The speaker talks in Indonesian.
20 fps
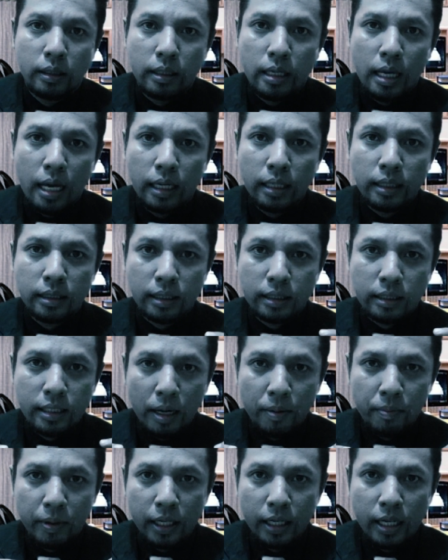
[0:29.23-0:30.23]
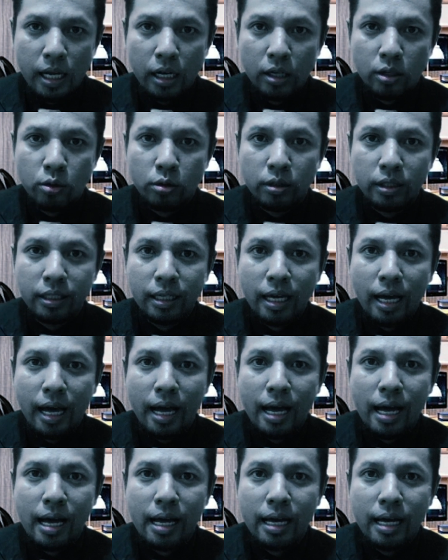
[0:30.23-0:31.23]
dari sejak meninggal
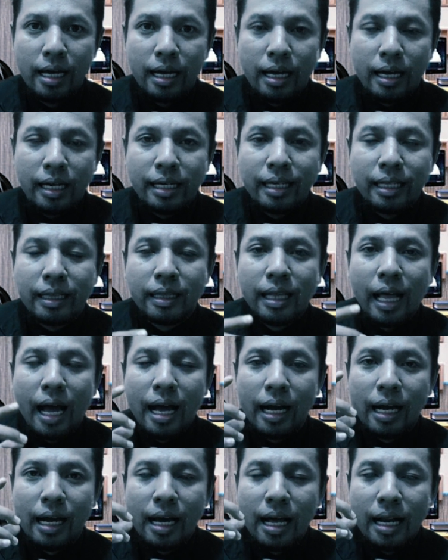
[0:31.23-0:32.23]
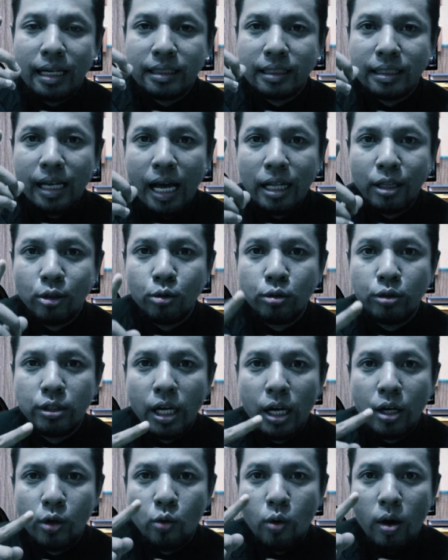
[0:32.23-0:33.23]
dunia di tanggal 1
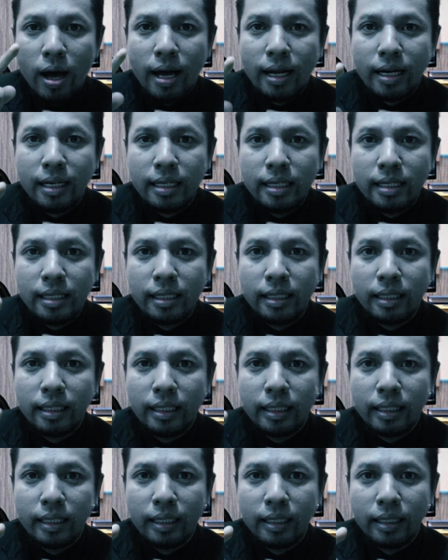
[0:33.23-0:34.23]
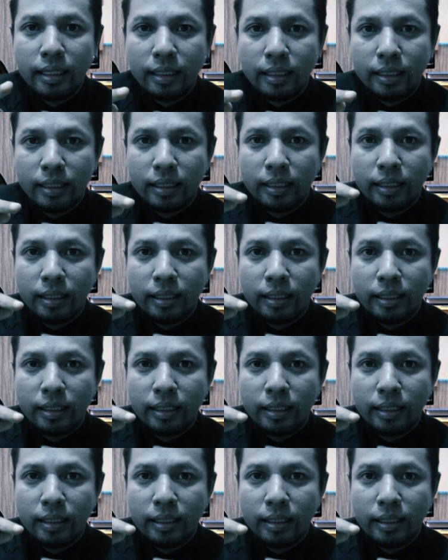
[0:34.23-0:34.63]
Januari ya